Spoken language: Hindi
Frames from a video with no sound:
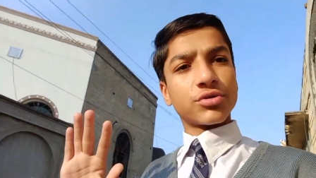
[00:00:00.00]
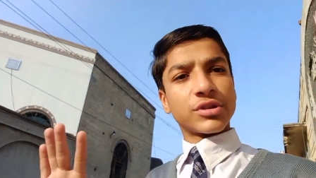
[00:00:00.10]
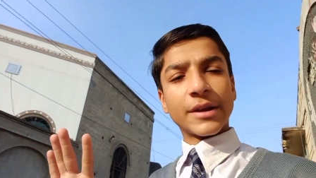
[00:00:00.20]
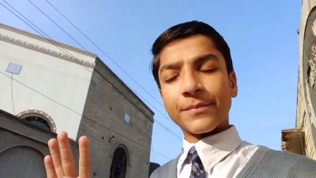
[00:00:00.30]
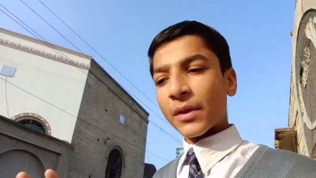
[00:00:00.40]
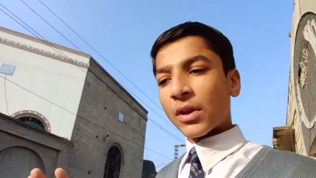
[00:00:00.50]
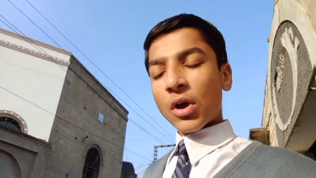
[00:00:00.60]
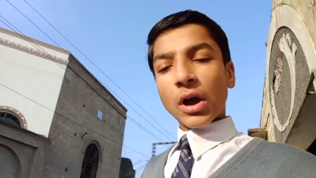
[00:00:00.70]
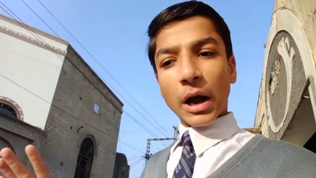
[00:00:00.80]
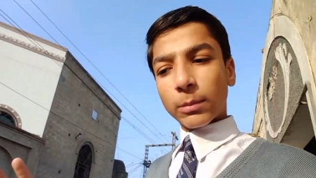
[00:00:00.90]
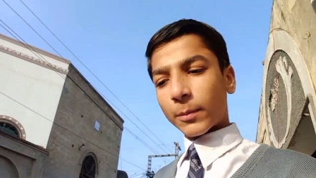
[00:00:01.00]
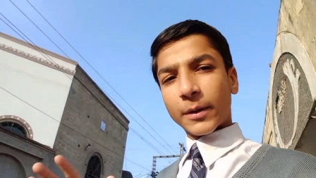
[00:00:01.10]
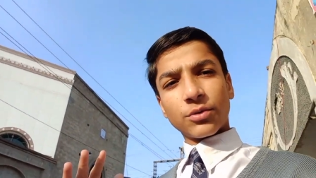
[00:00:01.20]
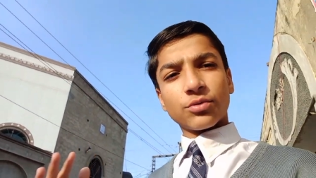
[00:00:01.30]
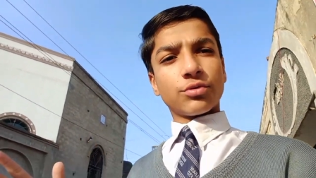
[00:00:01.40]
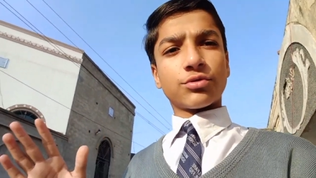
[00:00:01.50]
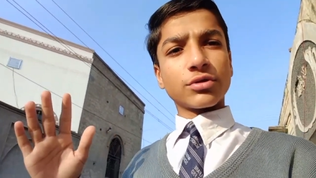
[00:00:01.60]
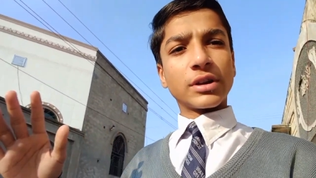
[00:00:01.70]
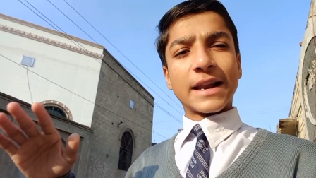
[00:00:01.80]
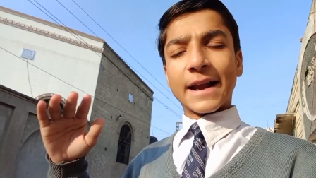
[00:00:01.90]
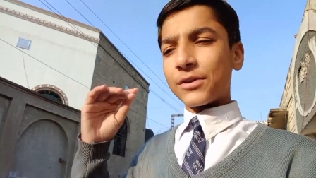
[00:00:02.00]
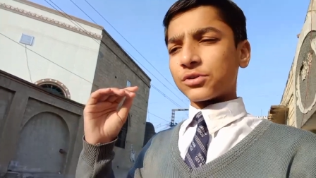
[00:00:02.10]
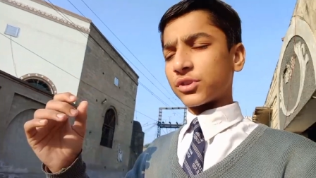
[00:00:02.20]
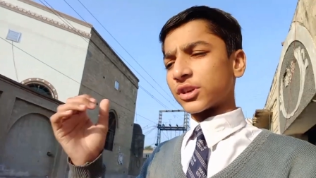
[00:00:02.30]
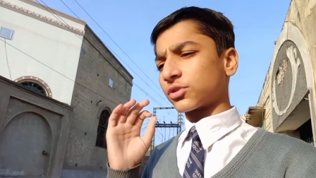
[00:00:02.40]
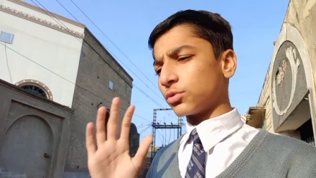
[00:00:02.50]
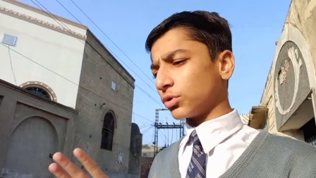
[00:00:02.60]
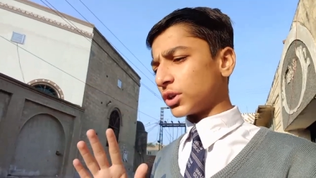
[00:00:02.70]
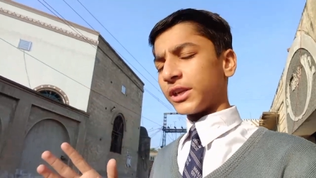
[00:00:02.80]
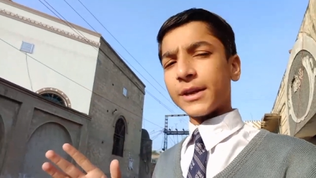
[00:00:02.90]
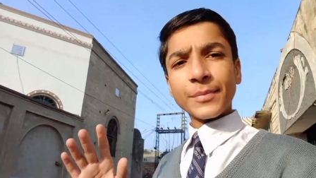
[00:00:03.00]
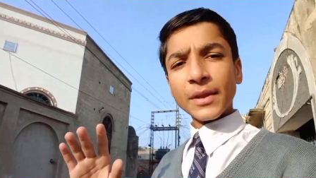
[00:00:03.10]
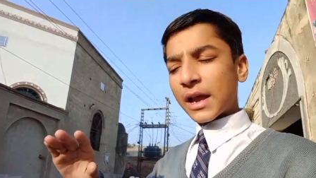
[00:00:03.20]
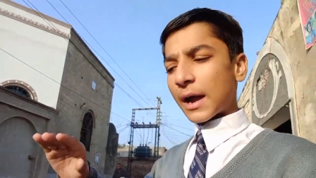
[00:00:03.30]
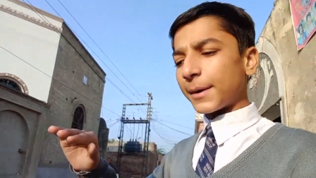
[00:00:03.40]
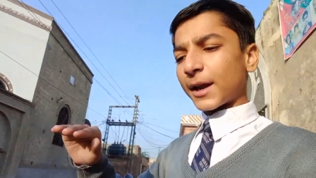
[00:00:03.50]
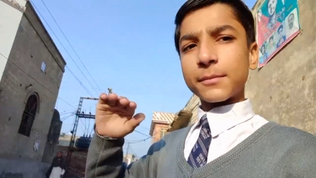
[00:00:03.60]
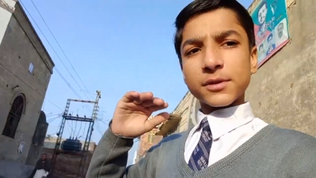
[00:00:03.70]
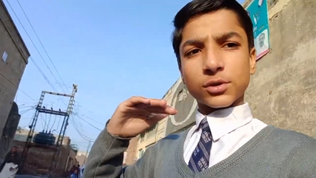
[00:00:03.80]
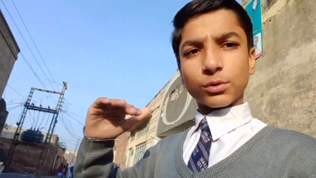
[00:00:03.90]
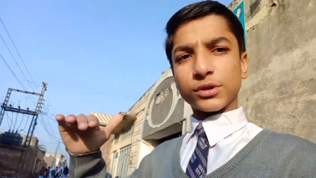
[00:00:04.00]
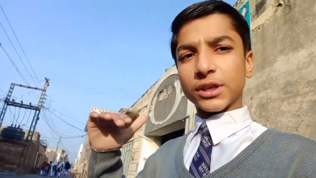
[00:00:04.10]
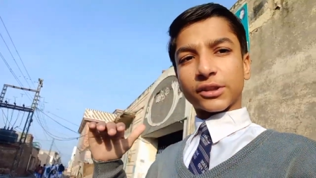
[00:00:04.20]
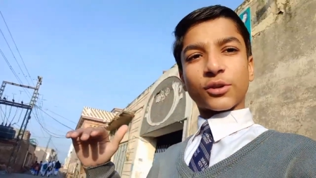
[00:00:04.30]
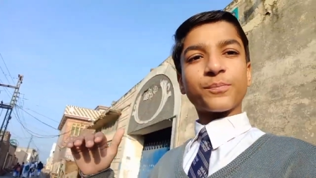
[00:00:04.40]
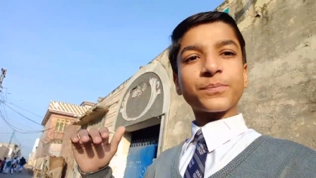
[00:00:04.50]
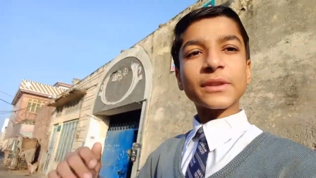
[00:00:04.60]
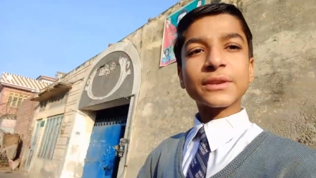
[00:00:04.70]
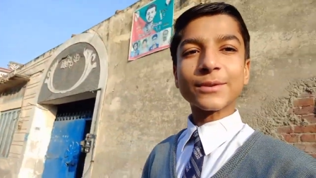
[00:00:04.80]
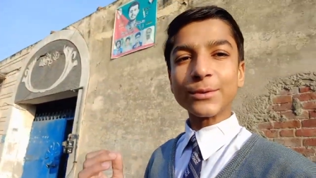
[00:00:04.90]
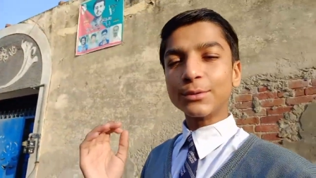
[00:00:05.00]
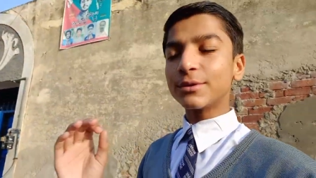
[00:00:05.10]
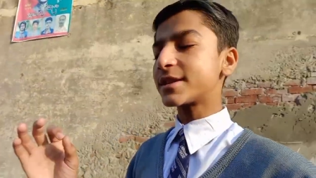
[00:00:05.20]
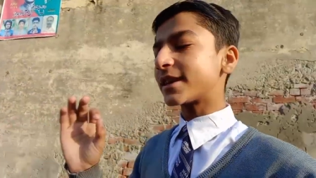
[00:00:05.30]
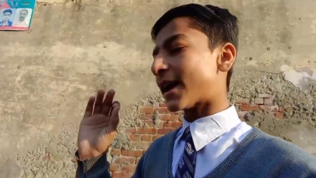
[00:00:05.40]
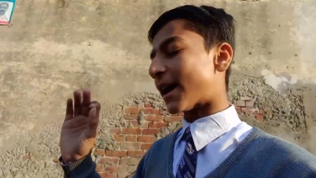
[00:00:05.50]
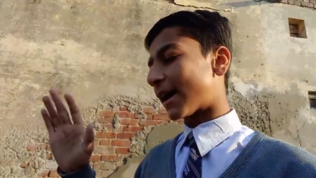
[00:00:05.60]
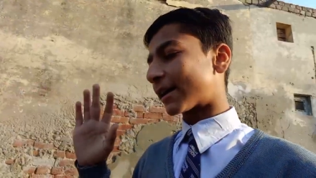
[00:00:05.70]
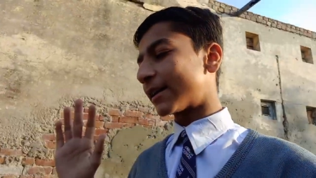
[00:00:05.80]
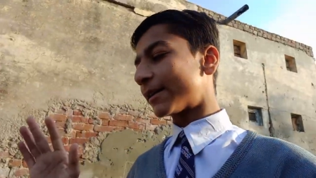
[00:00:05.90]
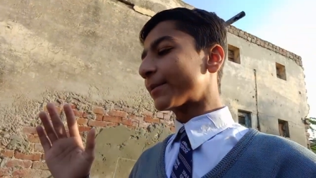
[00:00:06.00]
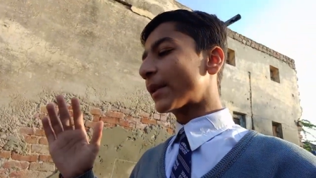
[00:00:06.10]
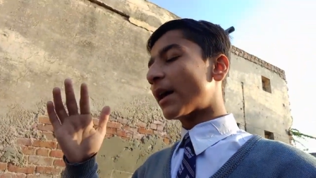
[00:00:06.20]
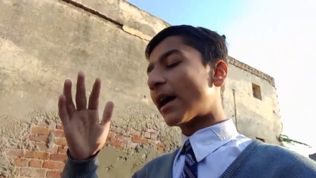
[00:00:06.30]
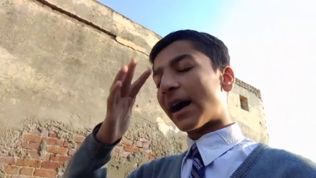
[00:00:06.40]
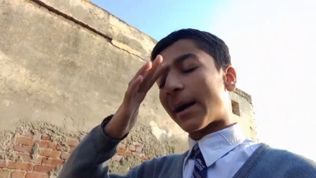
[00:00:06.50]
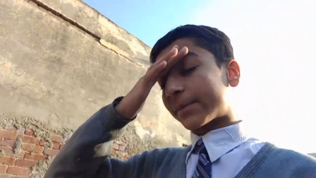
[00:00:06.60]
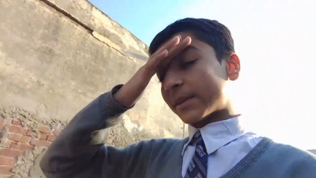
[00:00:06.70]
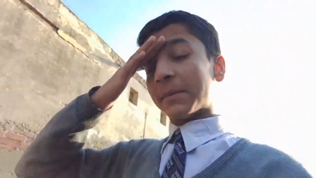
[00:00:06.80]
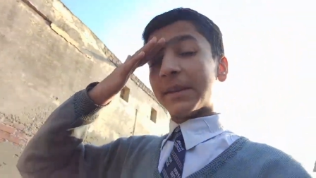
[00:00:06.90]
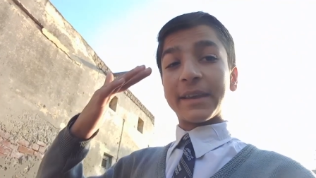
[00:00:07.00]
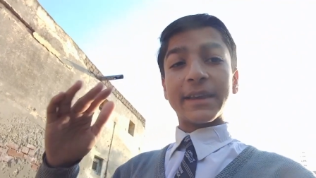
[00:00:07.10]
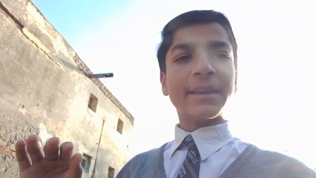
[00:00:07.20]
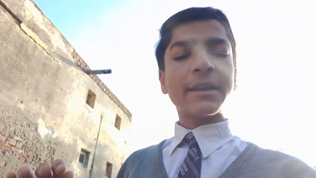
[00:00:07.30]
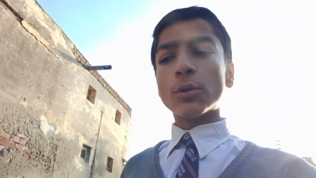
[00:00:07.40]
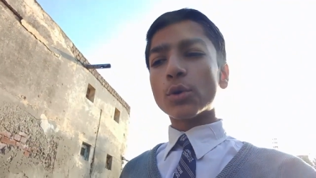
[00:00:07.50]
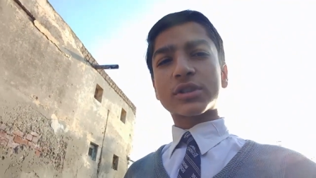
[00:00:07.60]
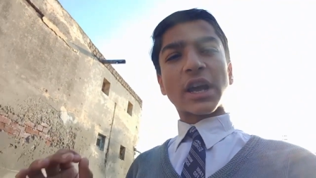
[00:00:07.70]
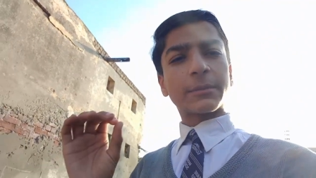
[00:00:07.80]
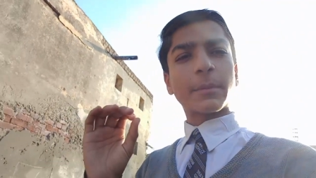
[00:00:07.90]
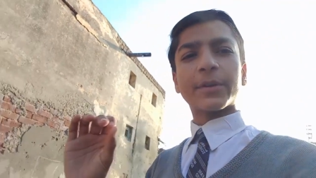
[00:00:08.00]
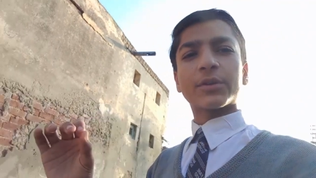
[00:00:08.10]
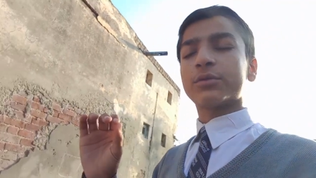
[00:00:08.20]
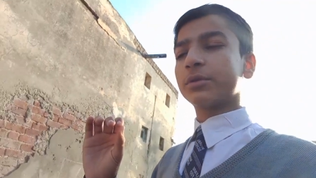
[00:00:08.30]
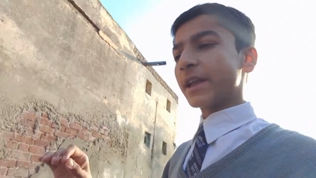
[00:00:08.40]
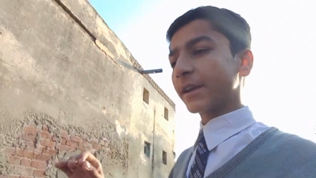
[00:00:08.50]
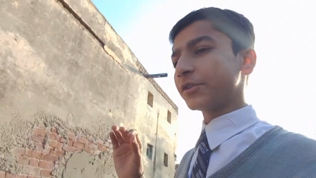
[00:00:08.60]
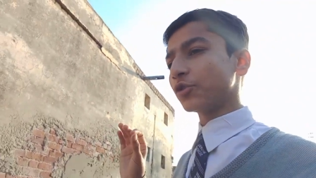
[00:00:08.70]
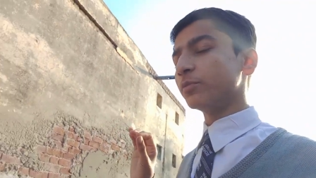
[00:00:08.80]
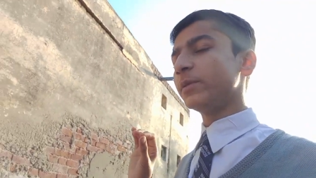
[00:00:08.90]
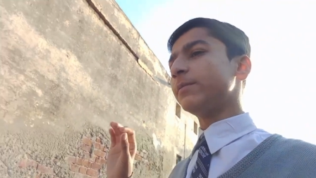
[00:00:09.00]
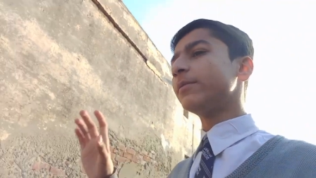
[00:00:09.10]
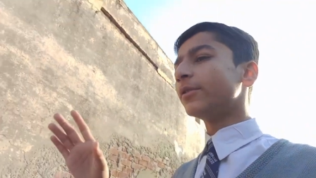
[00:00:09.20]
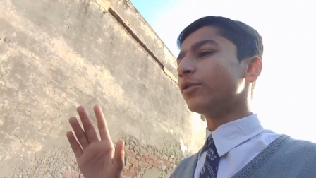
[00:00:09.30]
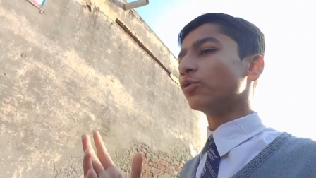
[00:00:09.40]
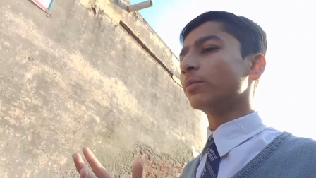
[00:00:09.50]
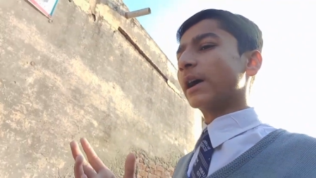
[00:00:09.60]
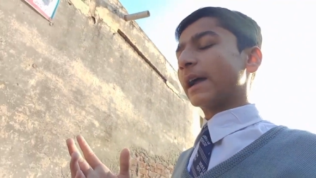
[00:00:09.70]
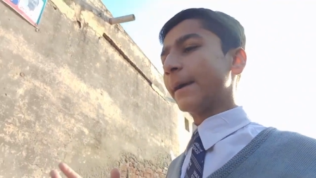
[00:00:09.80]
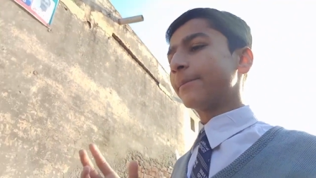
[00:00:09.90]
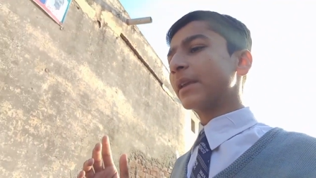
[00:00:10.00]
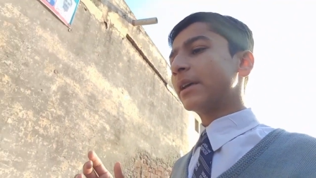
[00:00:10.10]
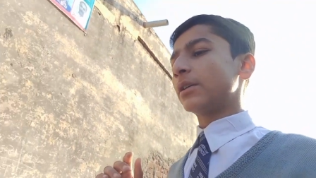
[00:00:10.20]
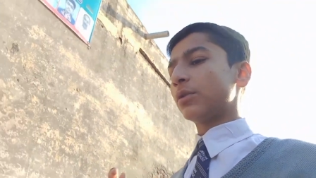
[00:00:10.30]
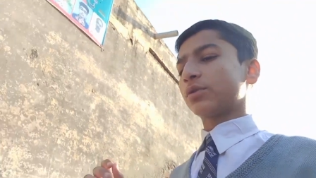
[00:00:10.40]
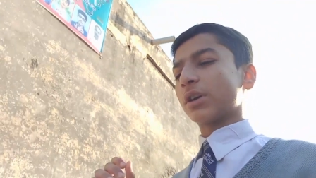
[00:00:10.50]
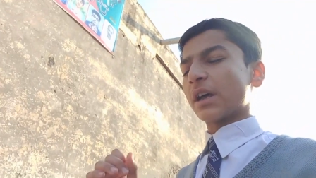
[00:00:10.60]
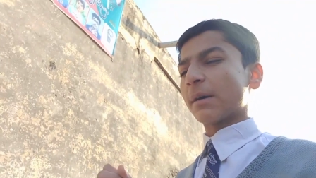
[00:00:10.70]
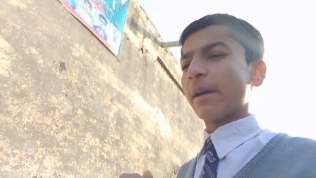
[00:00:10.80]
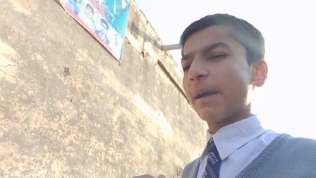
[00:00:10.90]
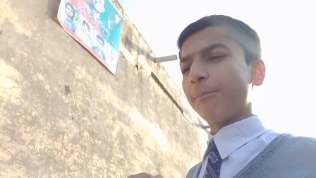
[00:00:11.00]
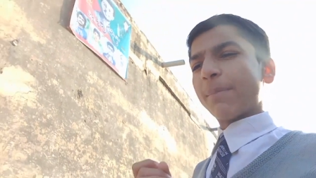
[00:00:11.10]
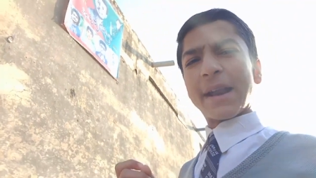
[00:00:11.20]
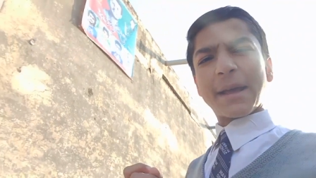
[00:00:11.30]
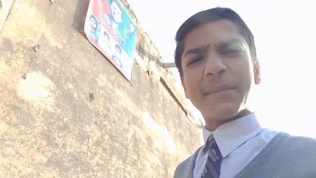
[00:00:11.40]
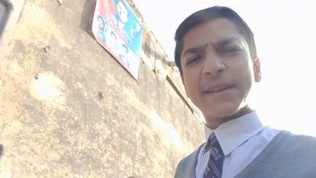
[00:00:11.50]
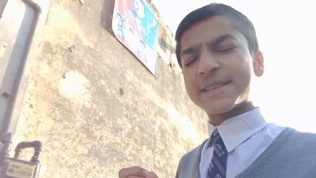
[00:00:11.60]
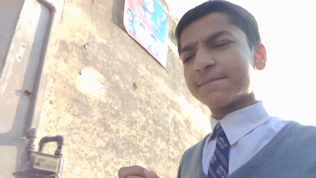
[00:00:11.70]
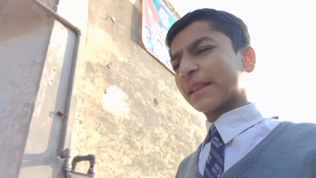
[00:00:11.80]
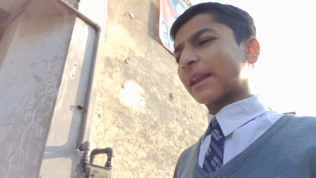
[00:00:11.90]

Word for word: चुकी है आपका भाई उठ चुका है रेडी हो चुका है स्कूल के लिए अभी गैस मैं स्कूल जाता हूँ स्कूल से आकर आपसे मिलेंगे और साथ में हमने एक क्यूब भी न्यू मंगाया है उसका नाम है पैरामिक्स पता